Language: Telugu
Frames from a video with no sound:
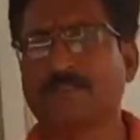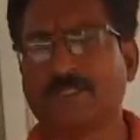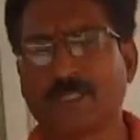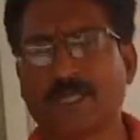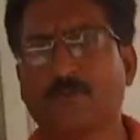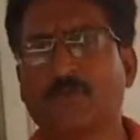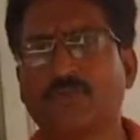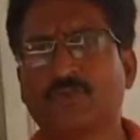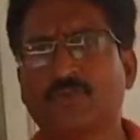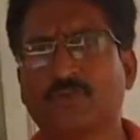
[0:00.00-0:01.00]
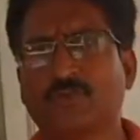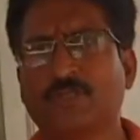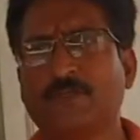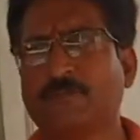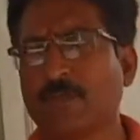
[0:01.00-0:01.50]
చీరాల అభివృద్ధి
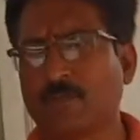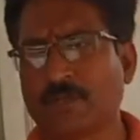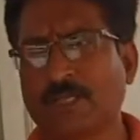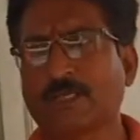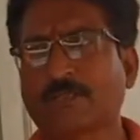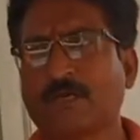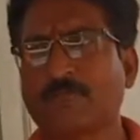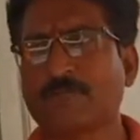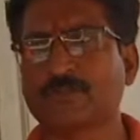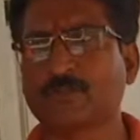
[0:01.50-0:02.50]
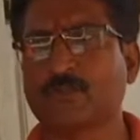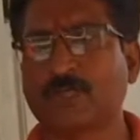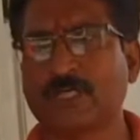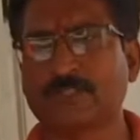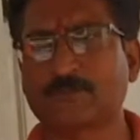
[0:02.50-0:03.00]
చెందుతుంది ఒక కలెక్టర్ ఆఫీసు ఒక
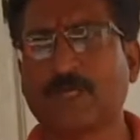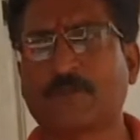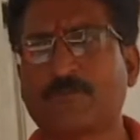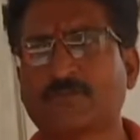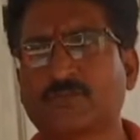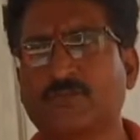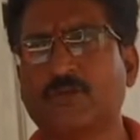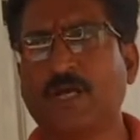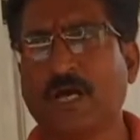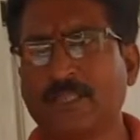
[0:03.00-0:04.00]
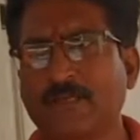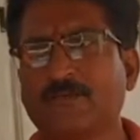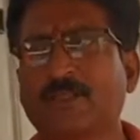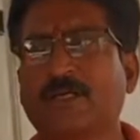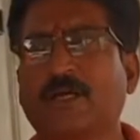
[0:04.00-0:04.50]
ఎస్పీ ఆఫీసు అదే
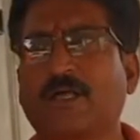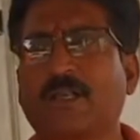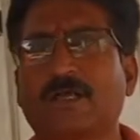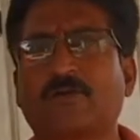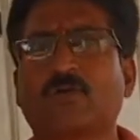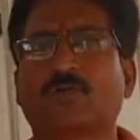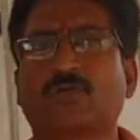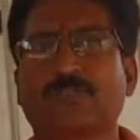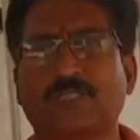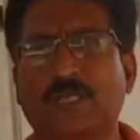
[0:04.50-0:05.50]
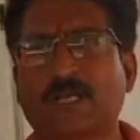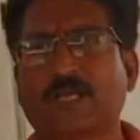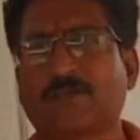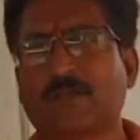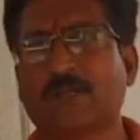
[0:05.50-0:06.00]
విధంగా అనేకటువంటి జిల్లా
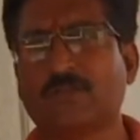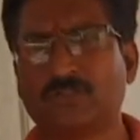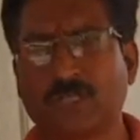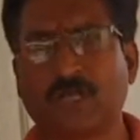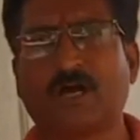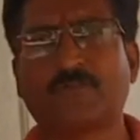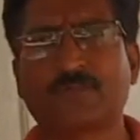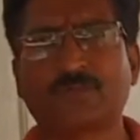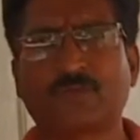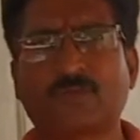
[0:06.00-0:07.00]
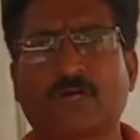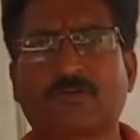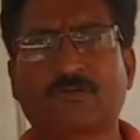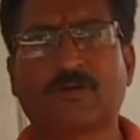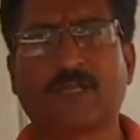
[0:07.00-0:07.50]
కేంద్రాలు జిల్లా ఆఫీసులు
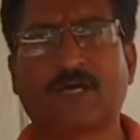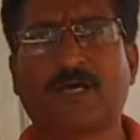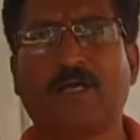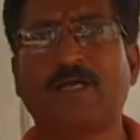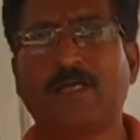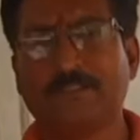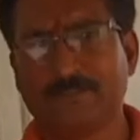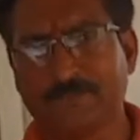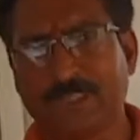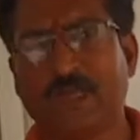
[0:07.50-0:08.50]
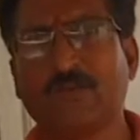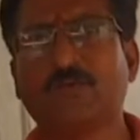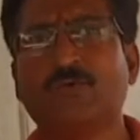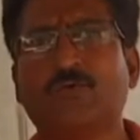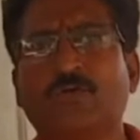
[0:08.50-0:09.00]
రావటం వల్ల
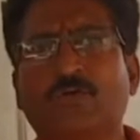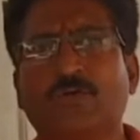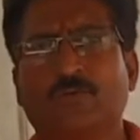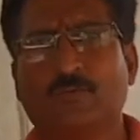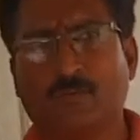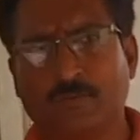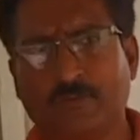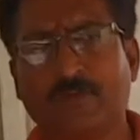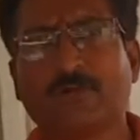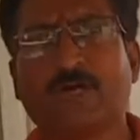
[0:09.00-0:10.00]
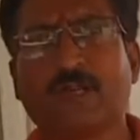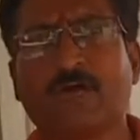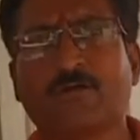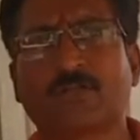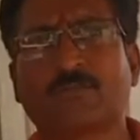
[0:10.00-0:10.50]
జనాలు విరివిగా
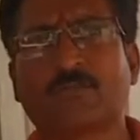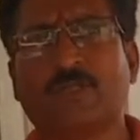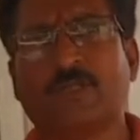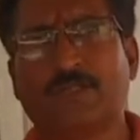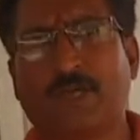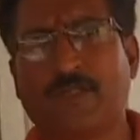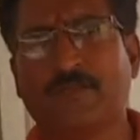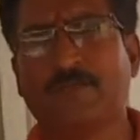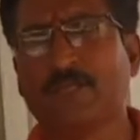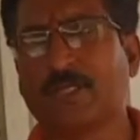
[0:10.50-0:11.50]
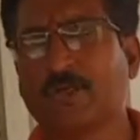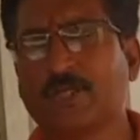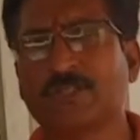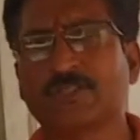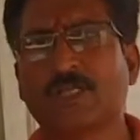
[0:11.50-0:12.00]
రావటం అదేవిధంగా
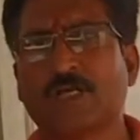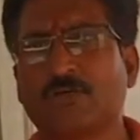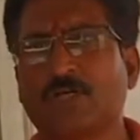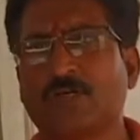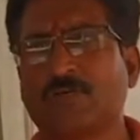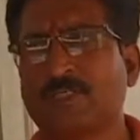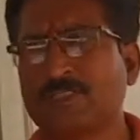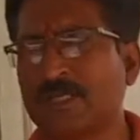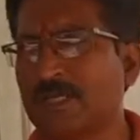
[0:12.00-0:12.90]
ఎడ్యుకేషనల్గా ఉండేటువంటి జిల్లా